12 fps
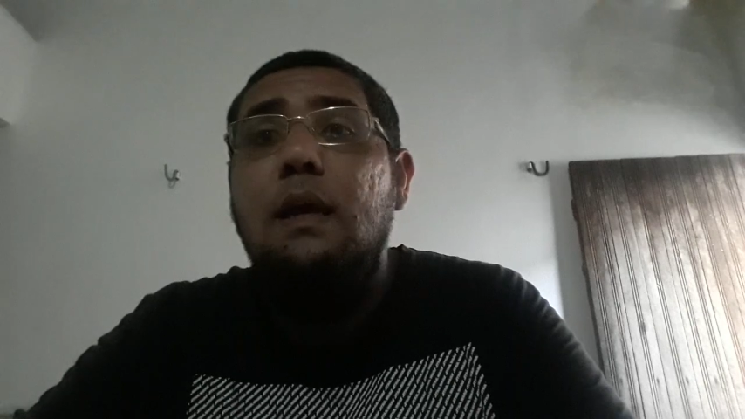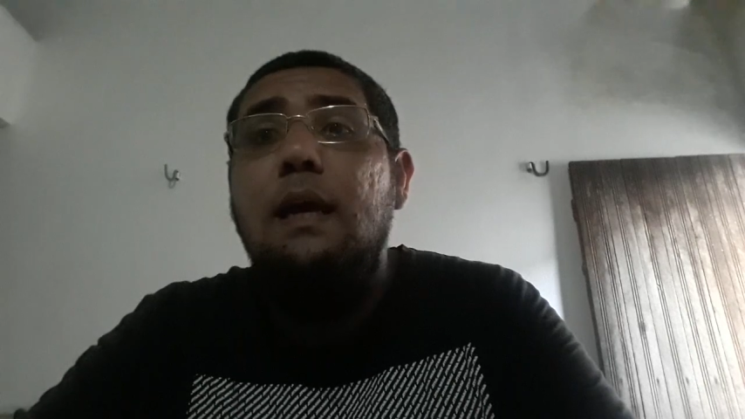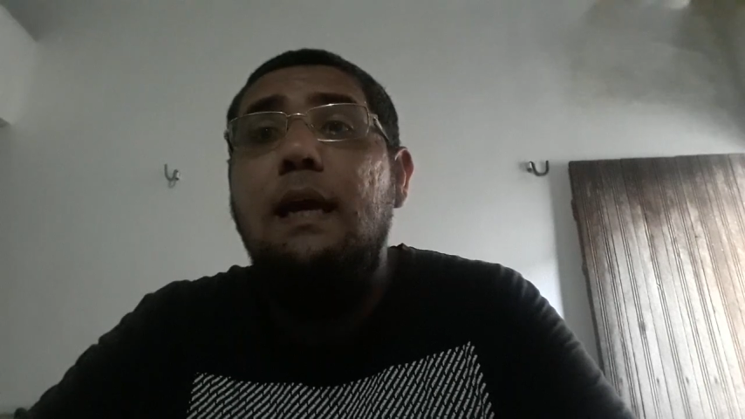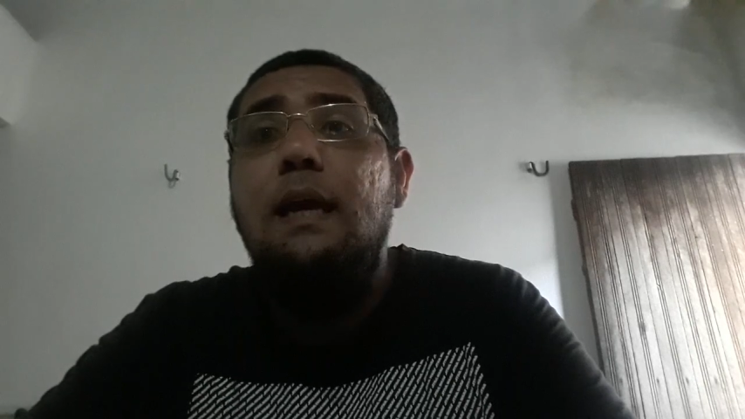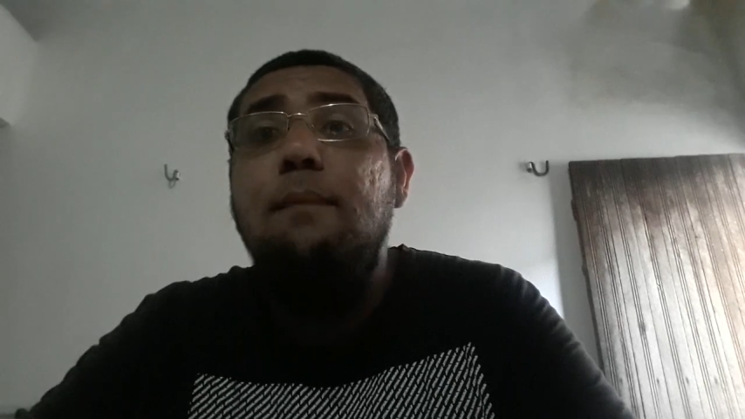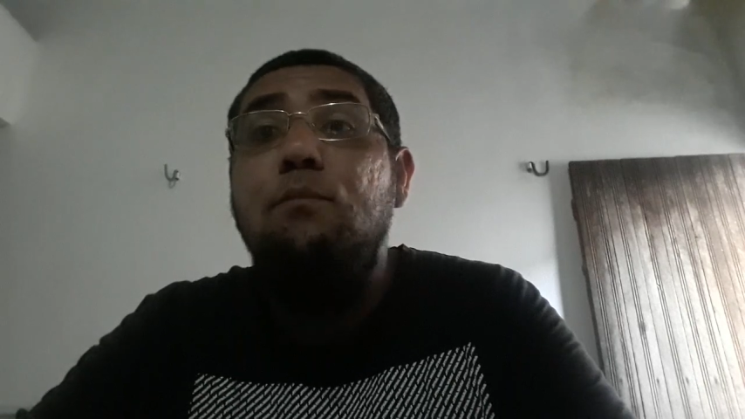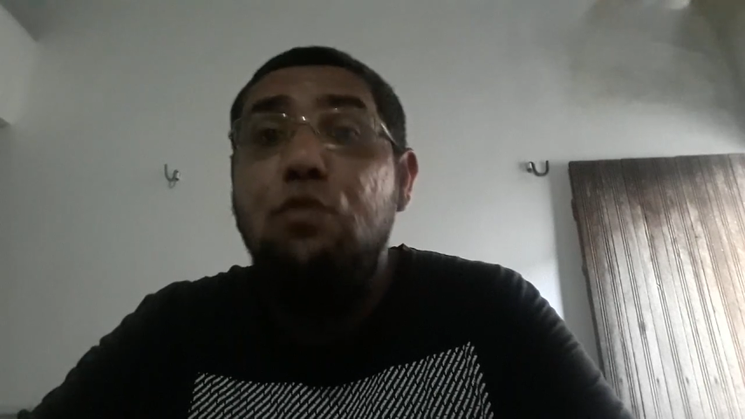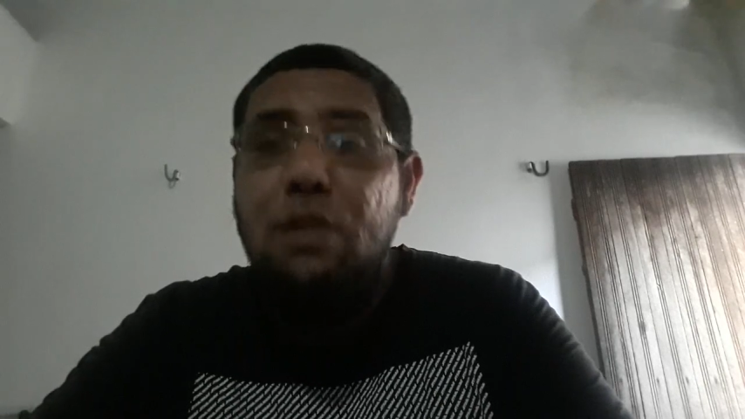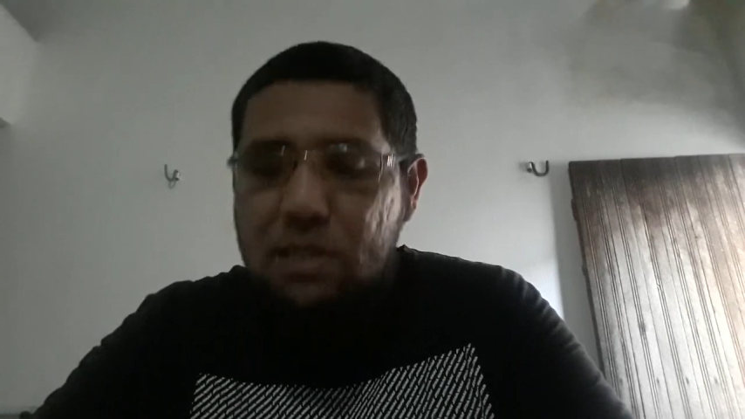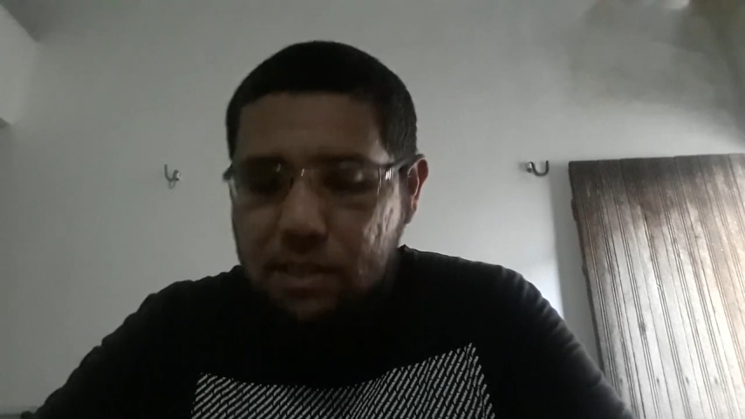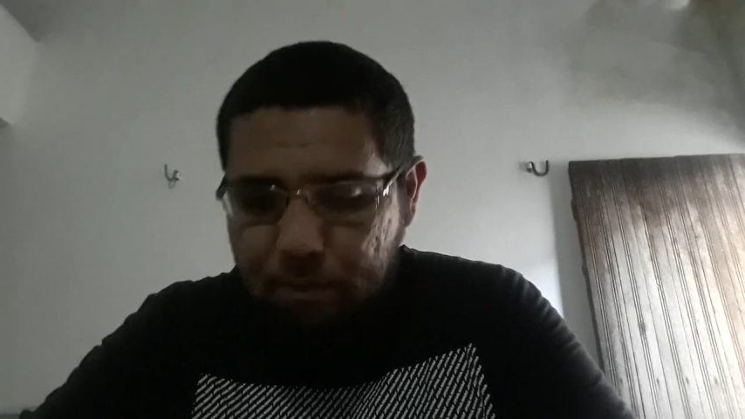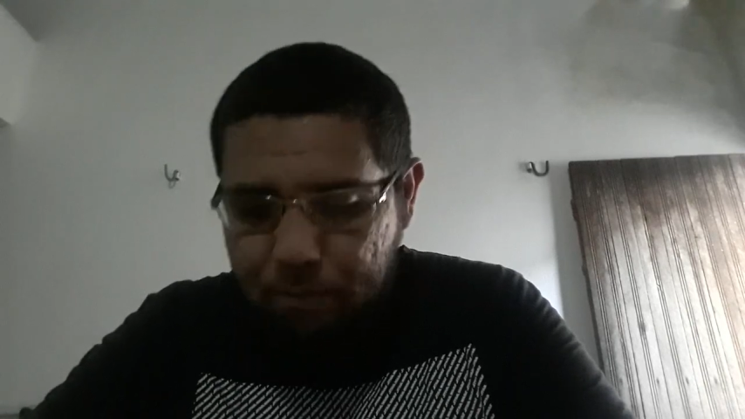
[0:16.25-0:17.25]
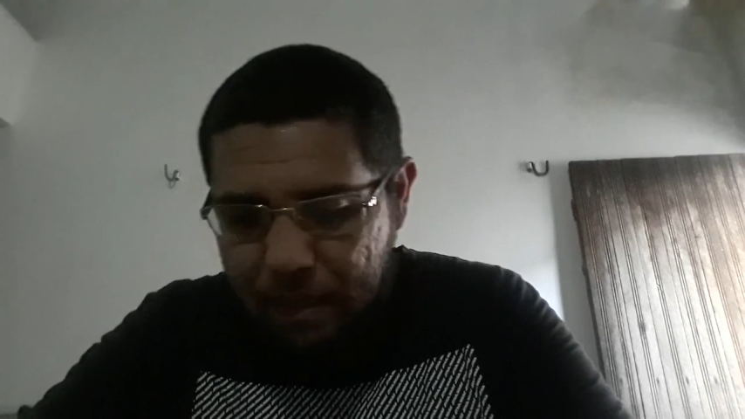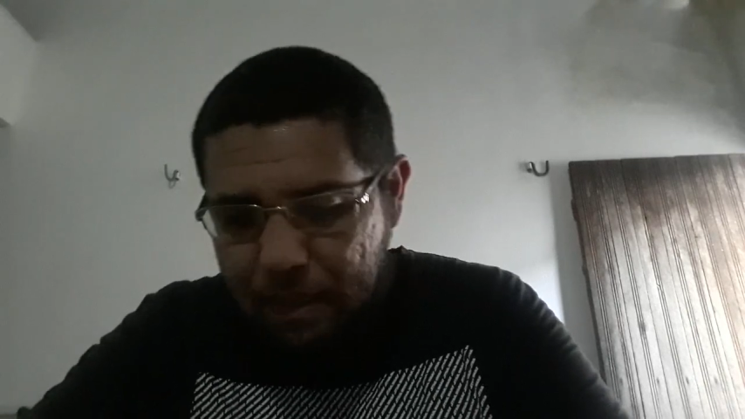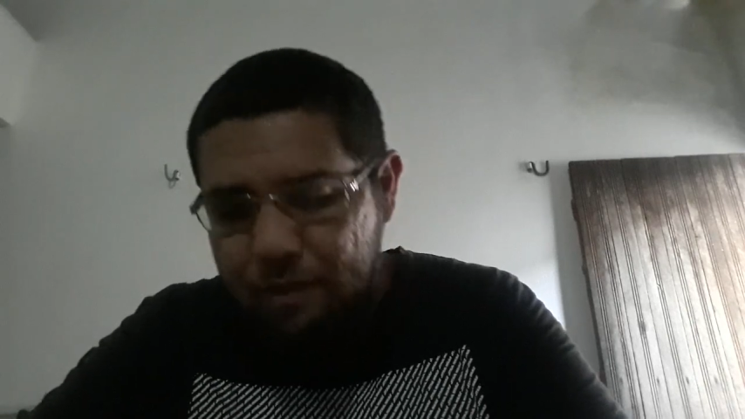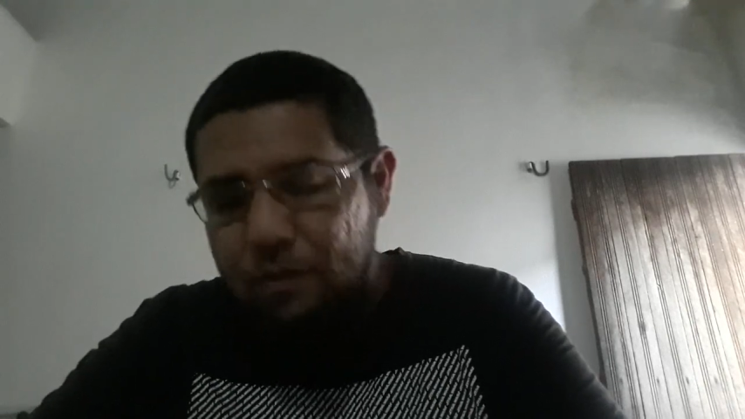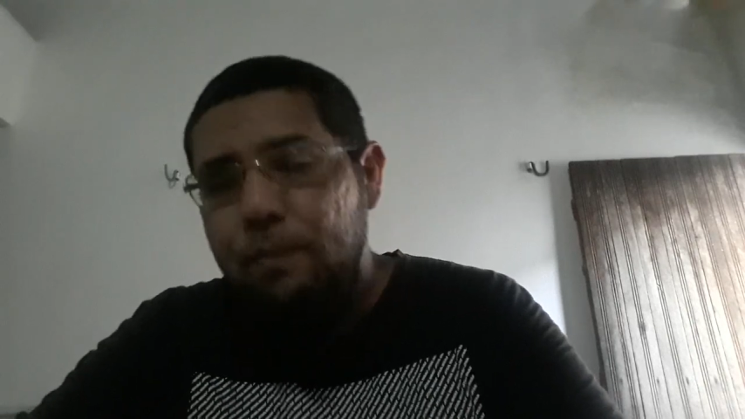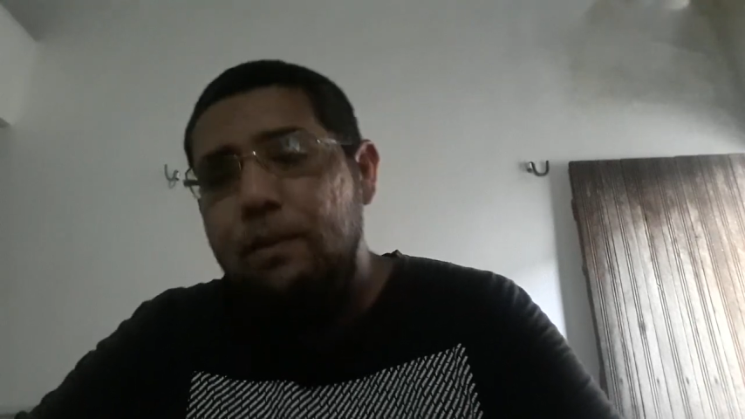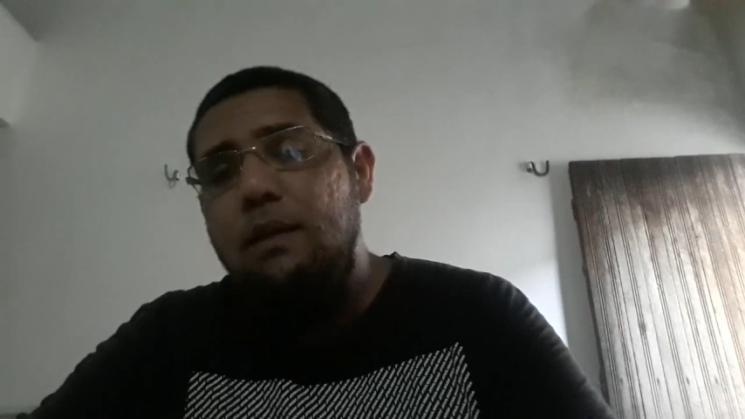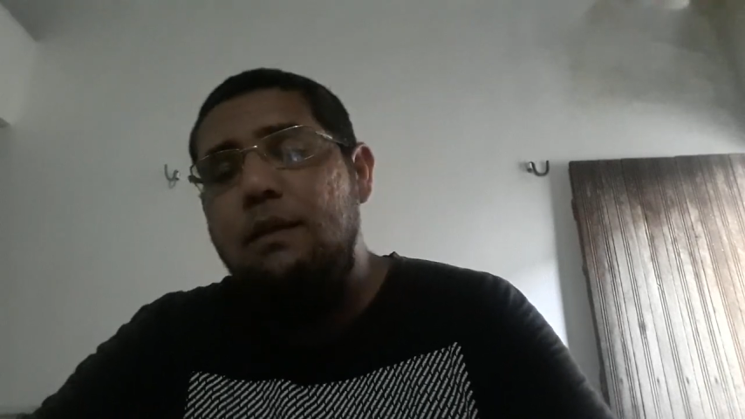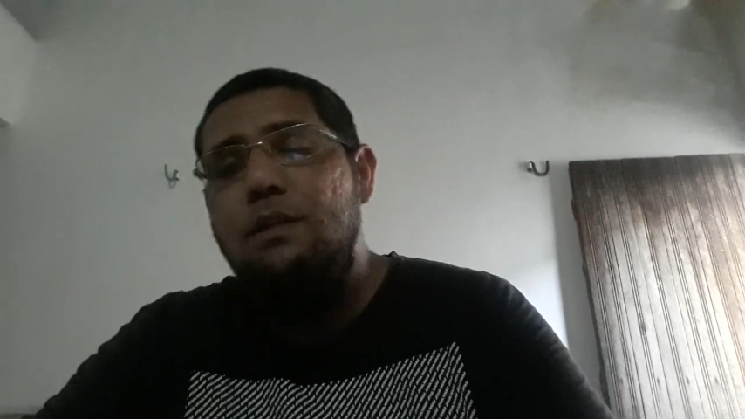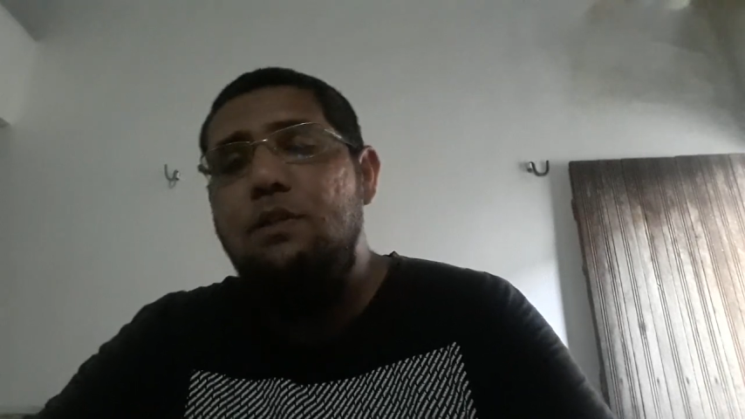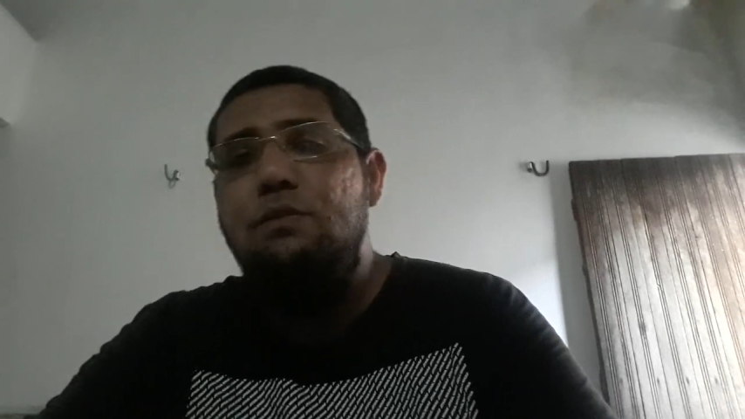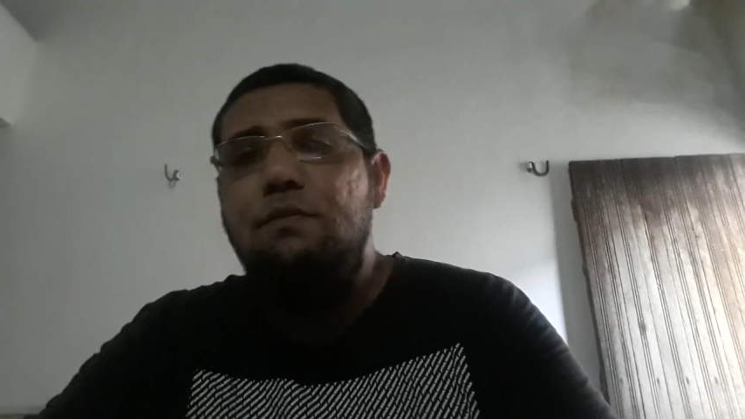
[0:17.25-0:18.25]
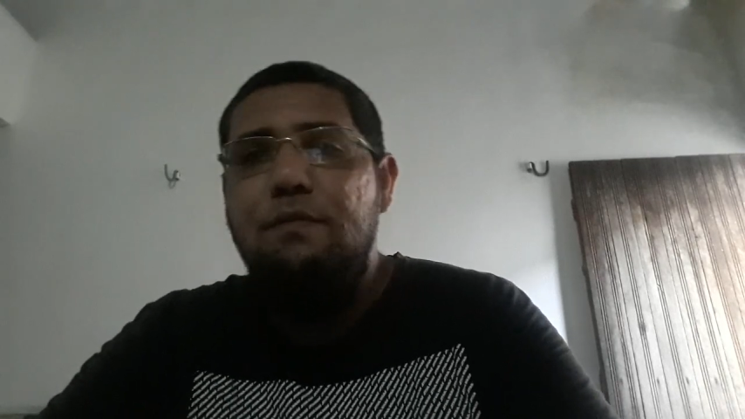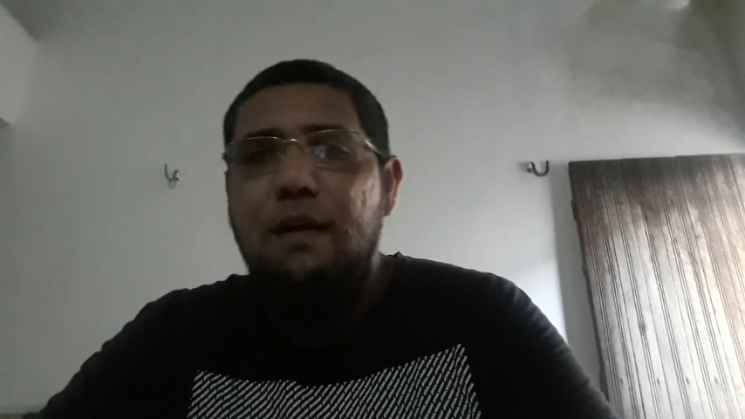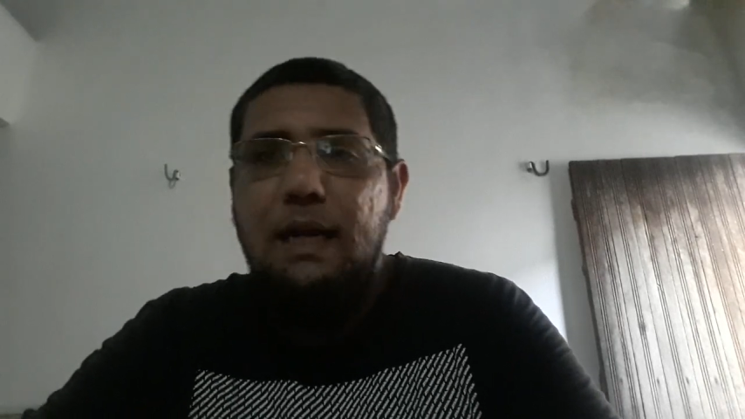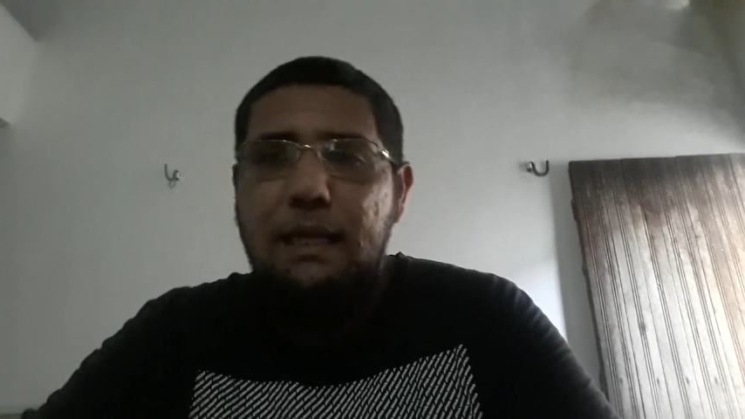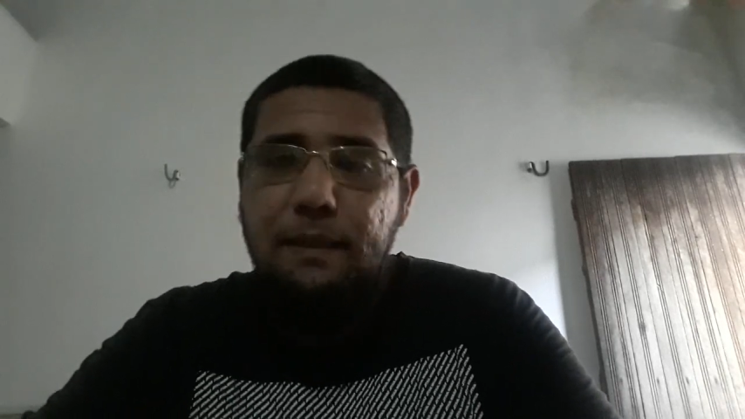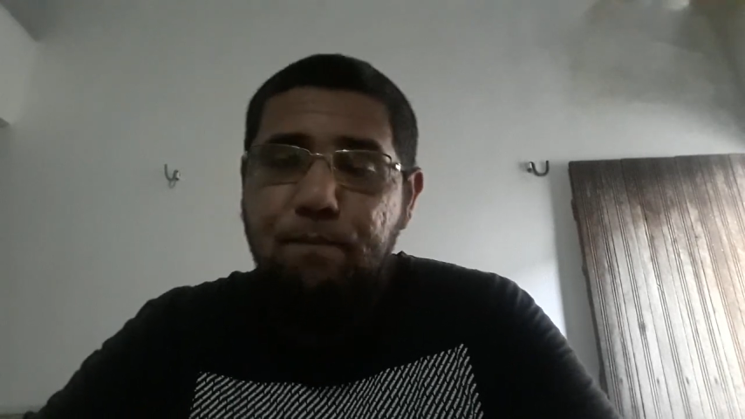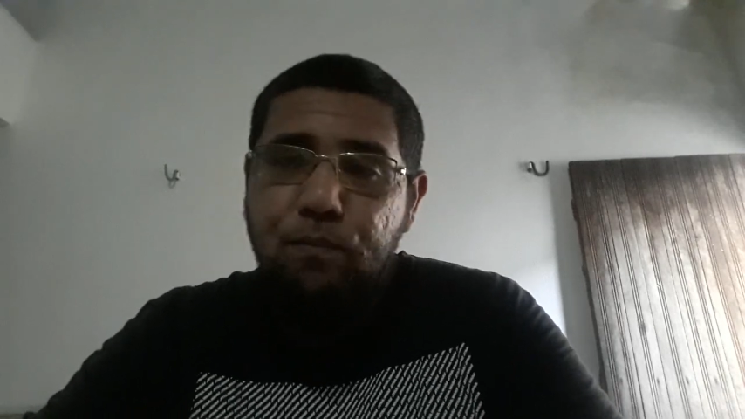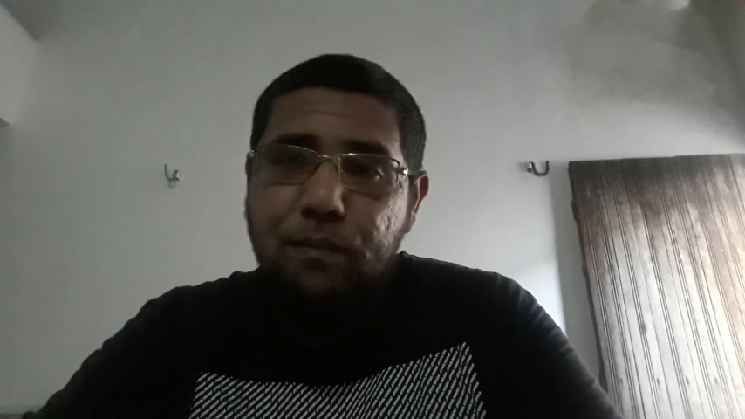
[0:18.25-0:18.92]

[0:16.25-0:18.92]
é, municipal e a gente vai